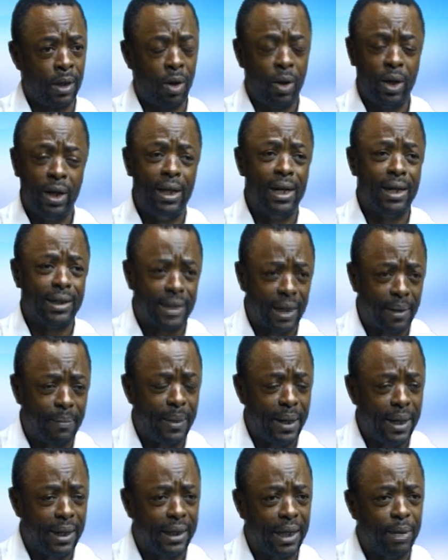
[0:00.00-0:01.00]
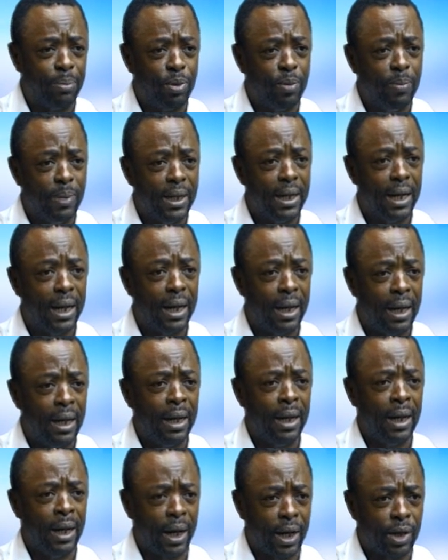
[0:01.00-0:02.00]
il n'a jamais été publié,
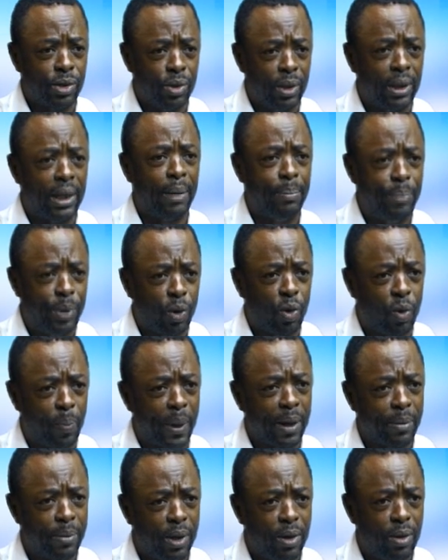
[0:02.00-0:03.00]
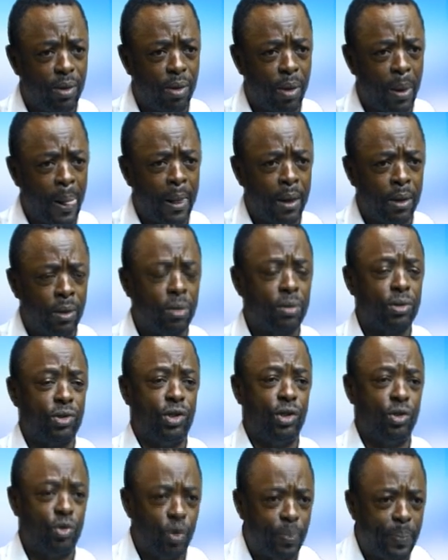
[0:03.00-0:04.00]
résultat bureau par bureau. Donc
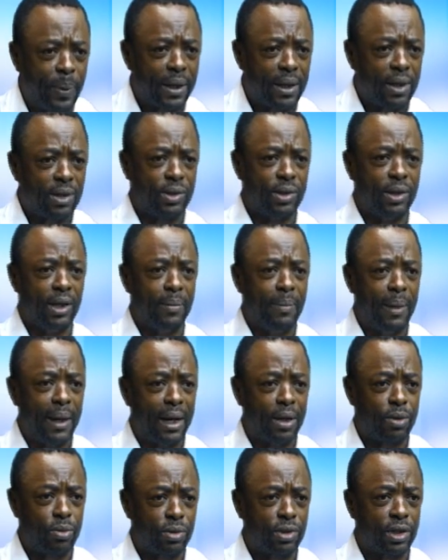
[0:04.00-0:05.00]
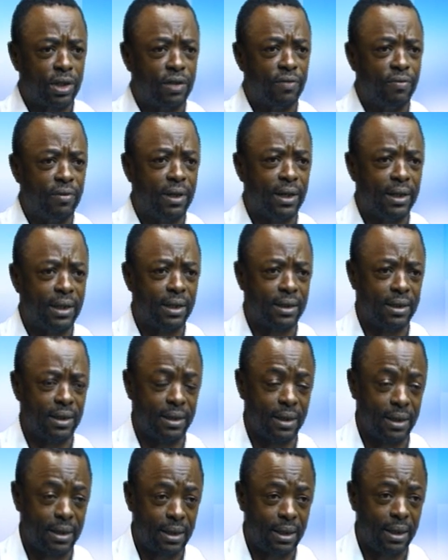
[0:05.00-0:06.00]
je ne suis pas dans ce débat-là. Tout ce que je voudrais dire, c'est
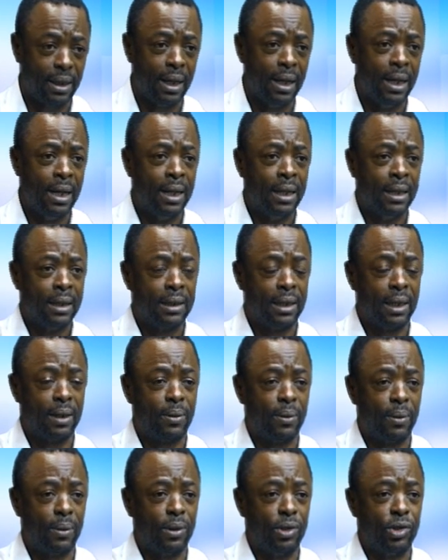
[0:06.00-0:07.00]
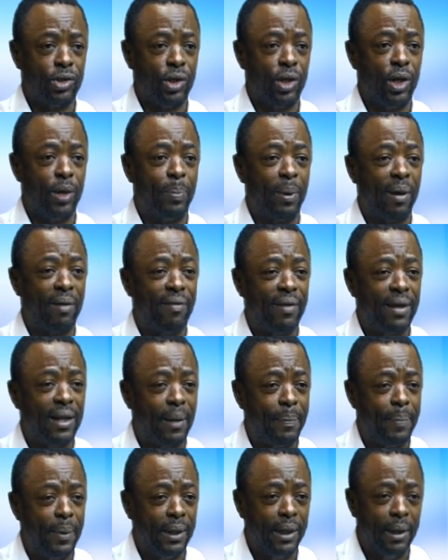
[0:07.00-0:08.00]
ceci. C'est que je n'ai pas fait
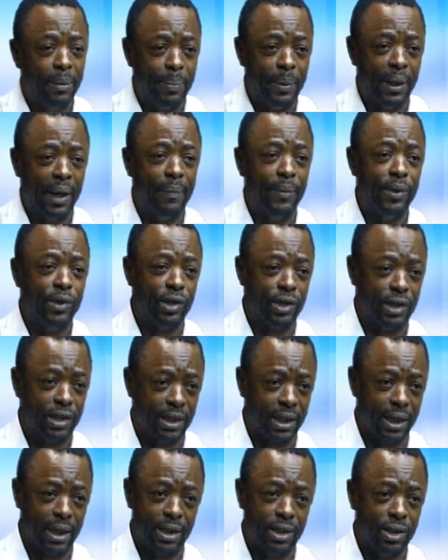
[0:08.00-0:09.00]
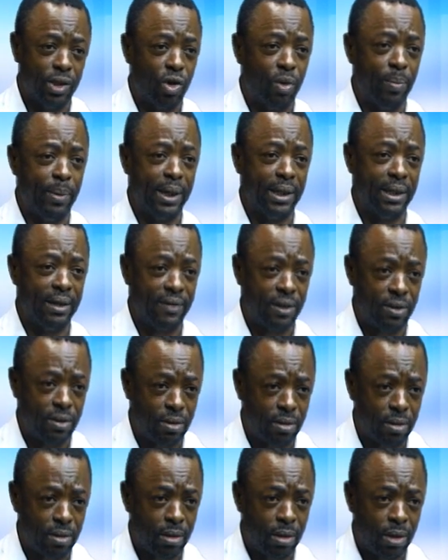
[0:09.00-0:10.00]
d'appel depuis à M. Tshisekedi comme
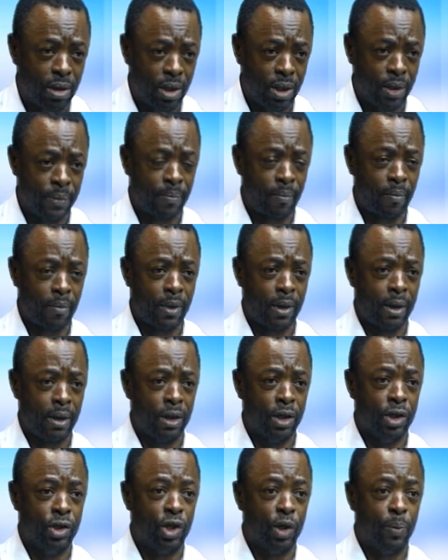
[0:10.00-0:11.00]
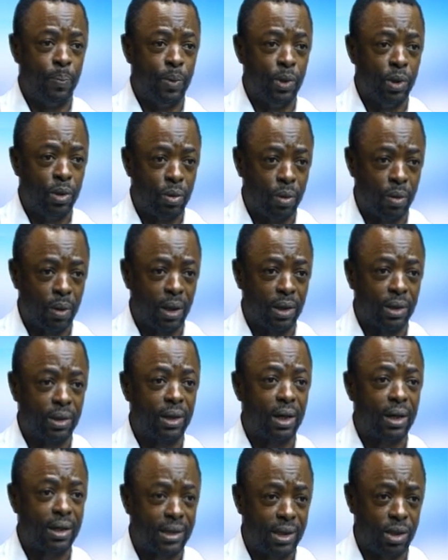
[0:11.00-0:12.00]
individu. J'ai plutôt, en
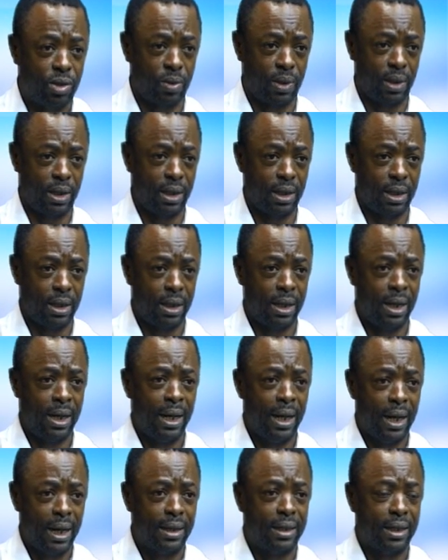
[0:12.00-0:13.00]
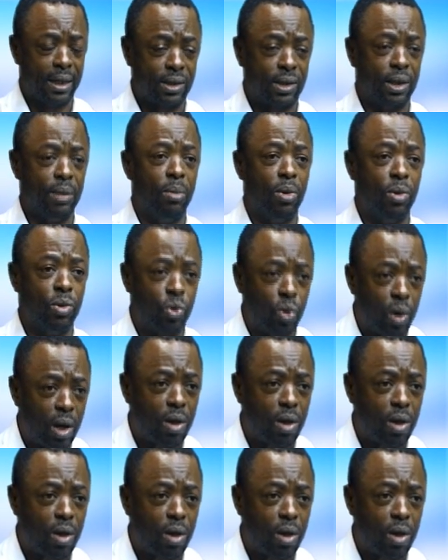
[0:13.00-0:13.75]
tant que citoyen, exercé mon droit